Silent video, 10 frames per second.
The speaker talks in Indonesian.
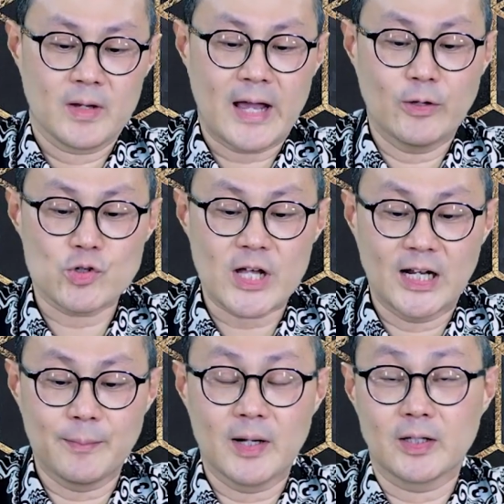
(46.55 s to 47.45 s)
Kayu
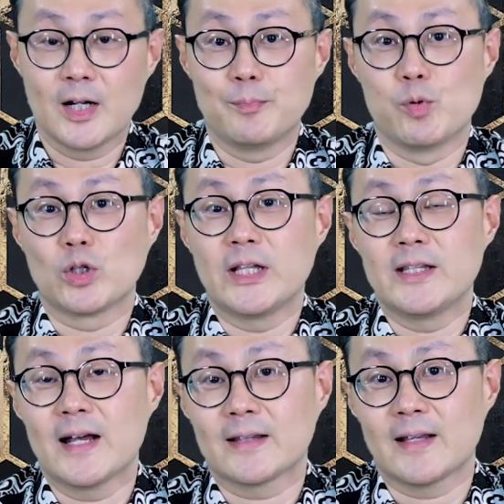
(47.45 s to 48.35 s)
salib adalah bukti
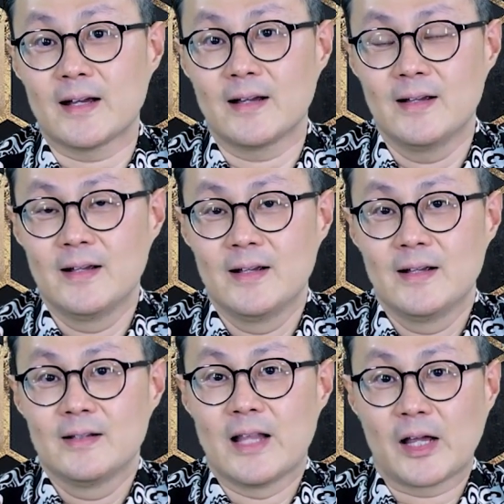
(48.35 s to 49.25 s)
nyata
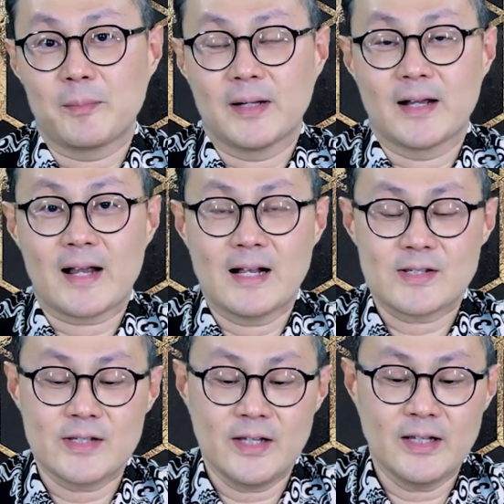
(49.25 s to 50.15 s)
daripada
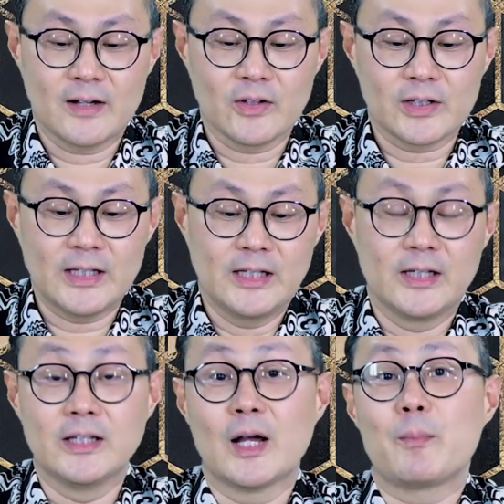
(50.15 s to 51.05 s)
kasih yang
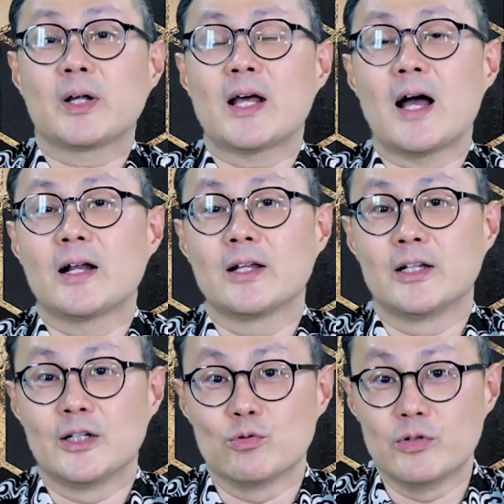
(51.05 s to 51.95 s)
tertinggi yang pernah ada
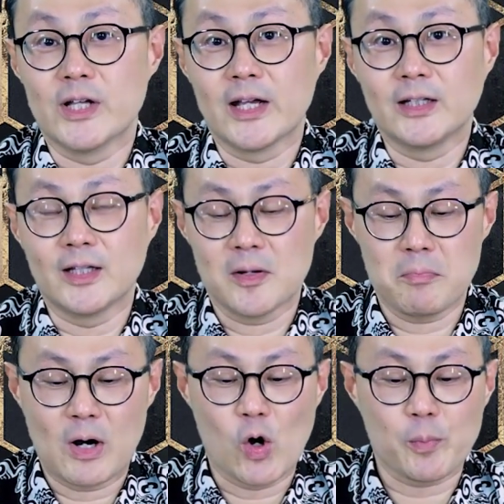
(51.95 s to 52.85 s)
di dunia ini,
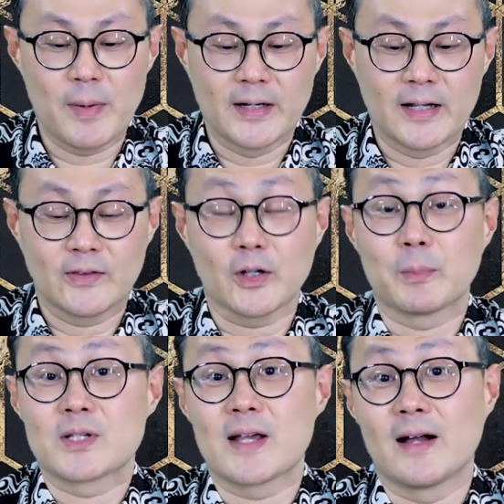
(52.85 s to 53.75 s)
pengorbanan
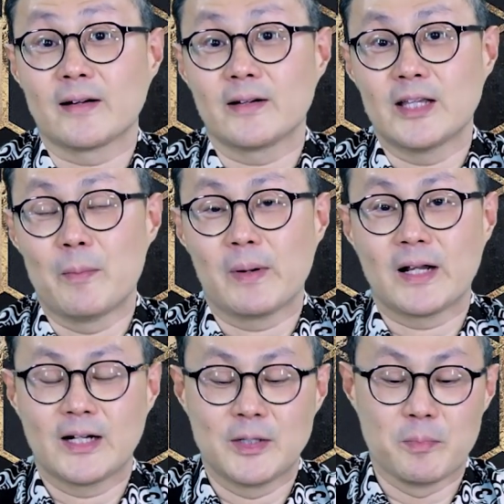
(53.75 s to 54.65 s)
terbesar yang
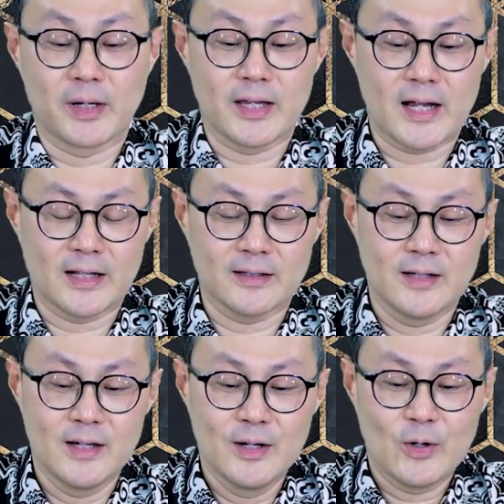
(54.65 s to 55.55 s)
pernah diberikan
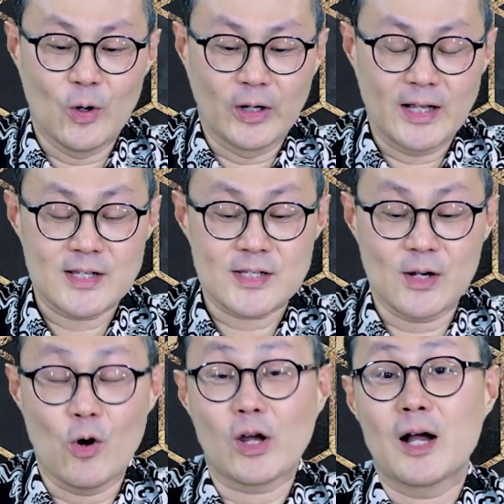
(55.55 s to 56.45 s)
oleh
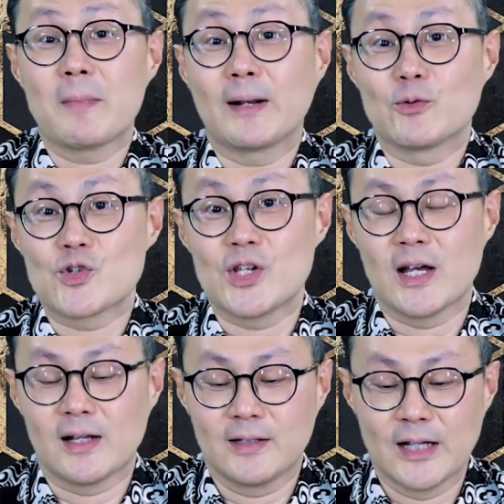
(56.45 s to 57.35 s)
seorang
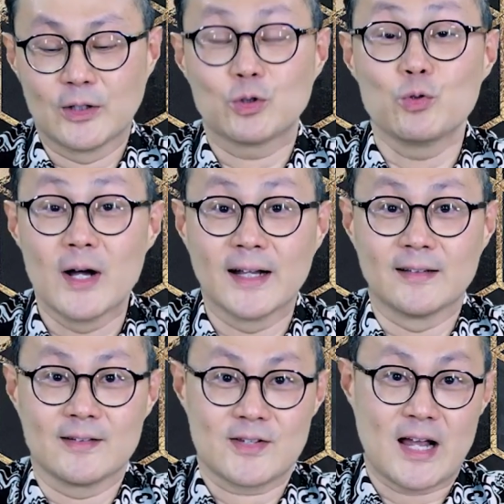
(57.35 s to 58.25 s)
manusia dan
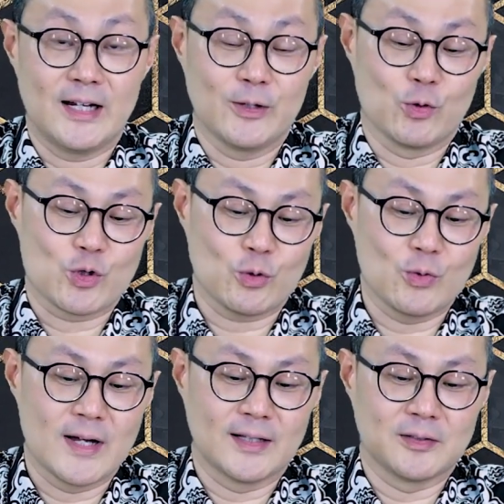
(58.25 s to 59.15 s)
Tuhan sekaligus
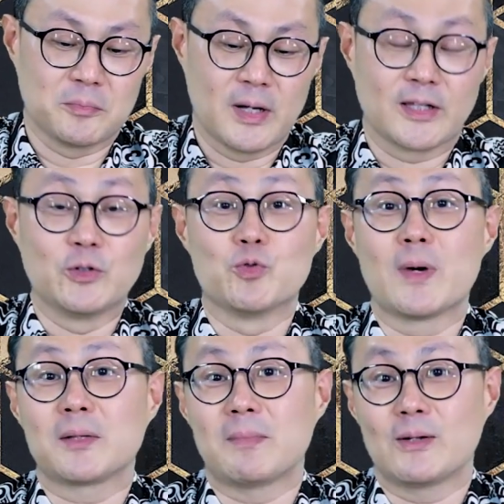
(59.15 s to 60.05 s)
Tuhan bagi
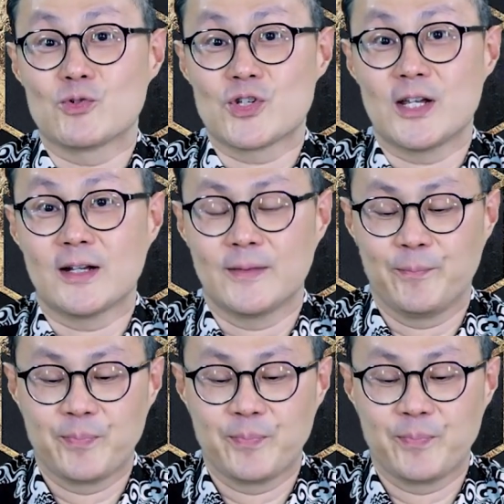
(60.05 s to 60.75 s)
umat manusia.